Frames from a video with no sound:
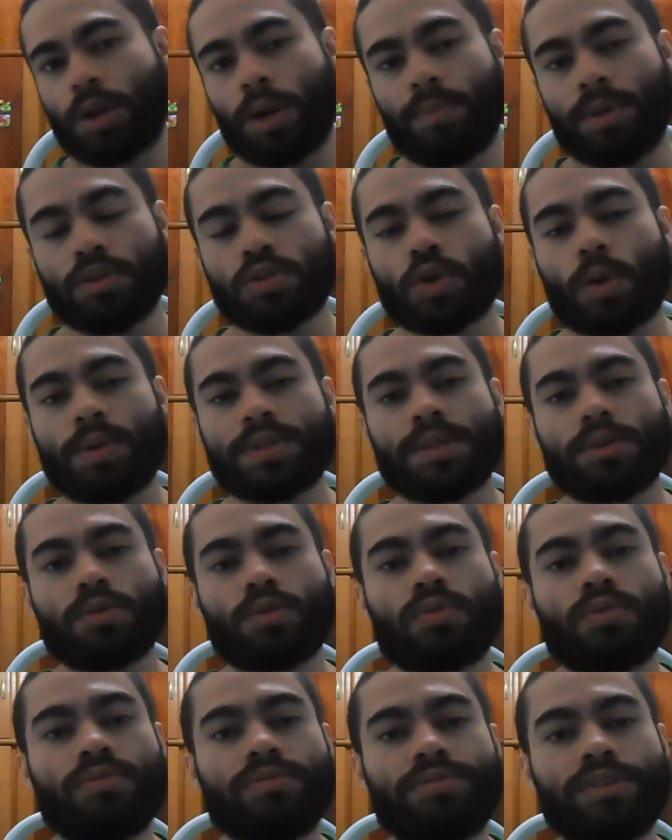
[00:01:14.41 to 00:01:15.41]
Pelo menos
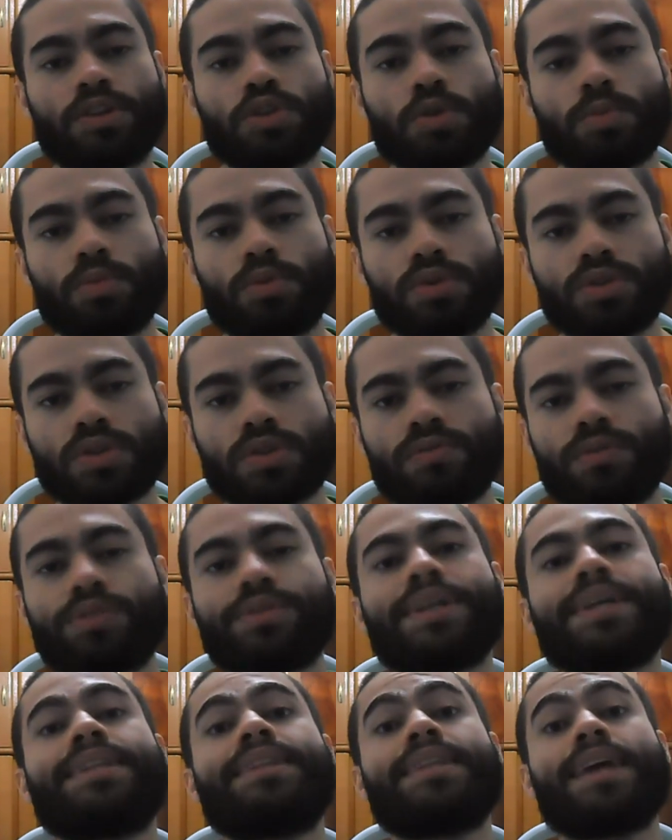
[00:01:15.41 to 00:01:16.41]
começando com o Verde Musgo,
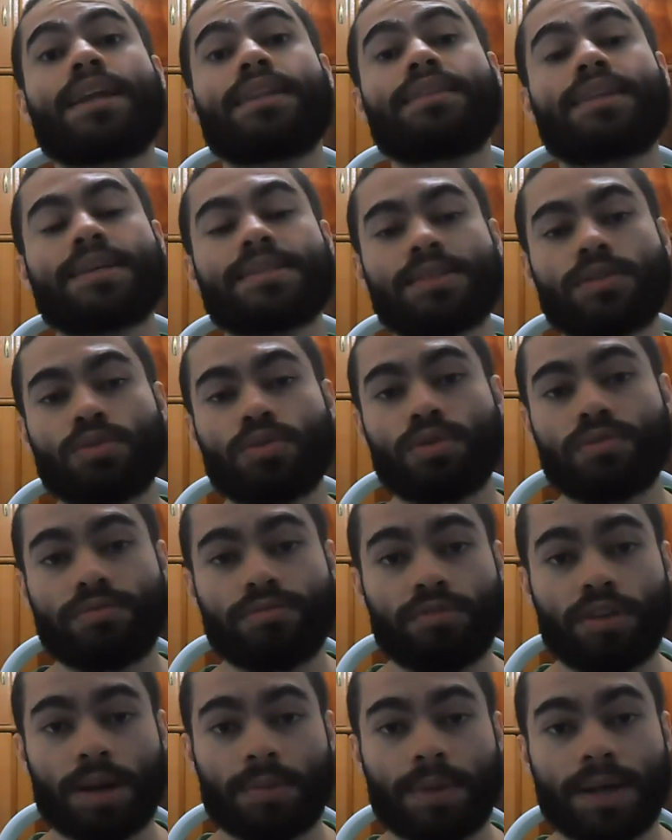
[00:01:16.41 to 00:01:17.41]
vou tentar trazer um
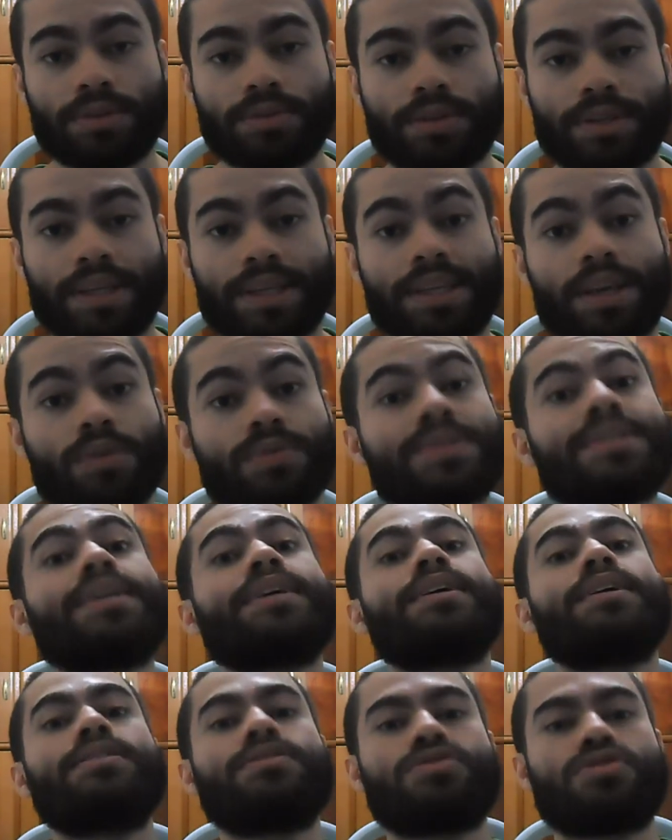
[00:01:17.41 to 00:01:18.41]
novo formato aqui, que é o
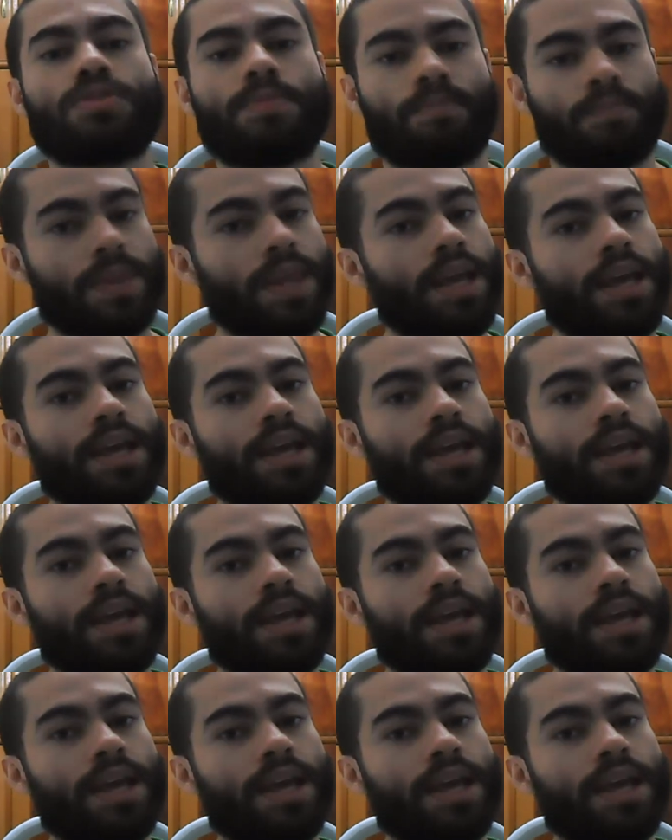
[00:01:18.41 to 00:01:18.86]
seguinte